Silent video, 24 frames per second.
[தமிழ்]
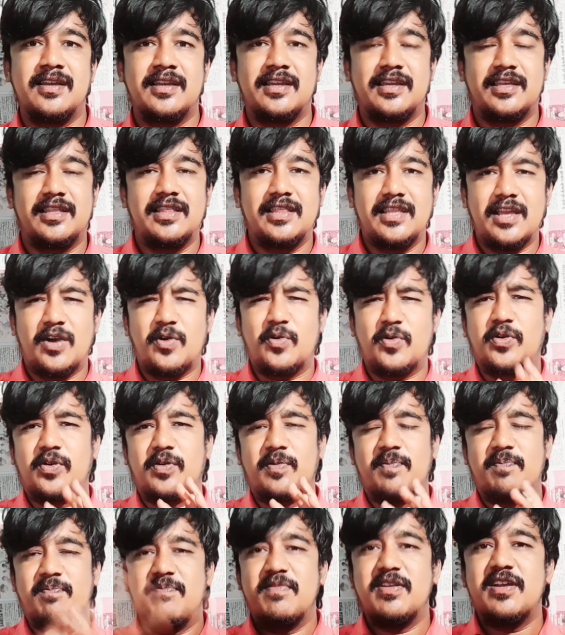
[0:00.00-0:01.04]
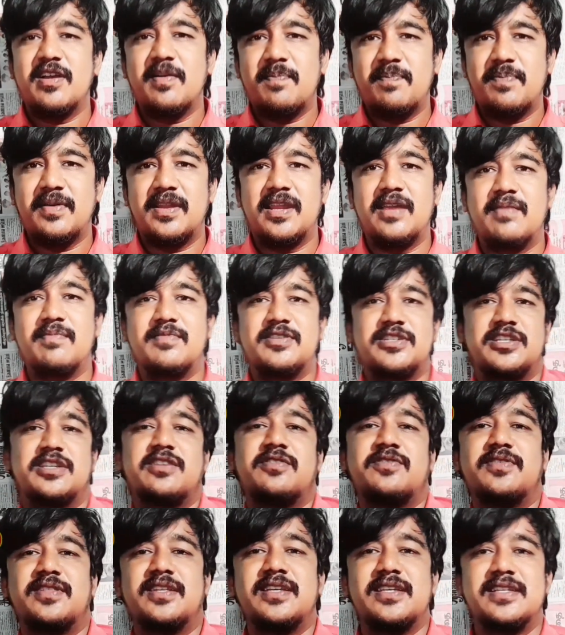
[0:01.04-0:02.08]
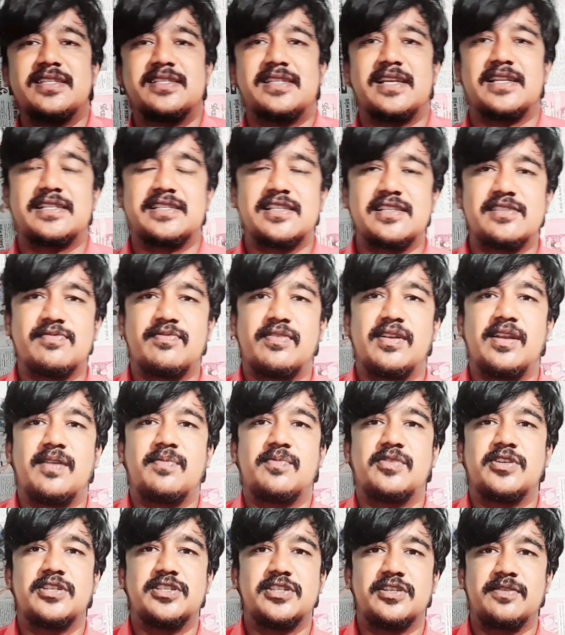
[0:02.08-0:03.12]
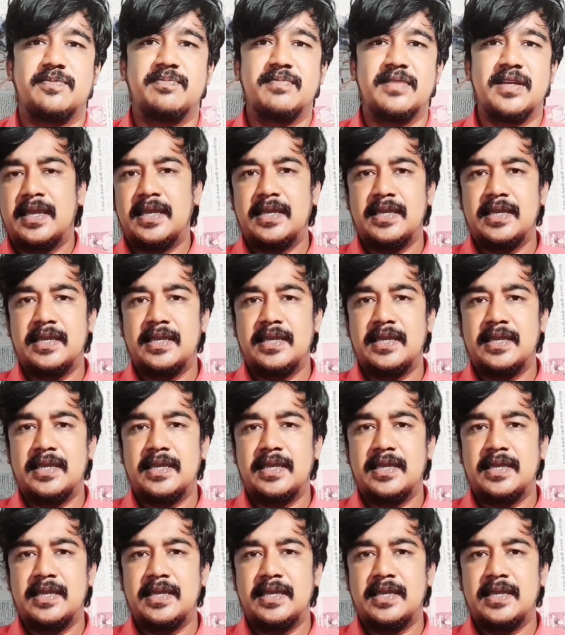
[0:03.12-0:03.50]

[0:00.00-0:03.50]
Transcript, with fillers: இந்தியா ஒரு மிகப்பெரிய மிஷனை வந்து சக்ஸஸ்ஃபுல்லாக முடிச்சிடும்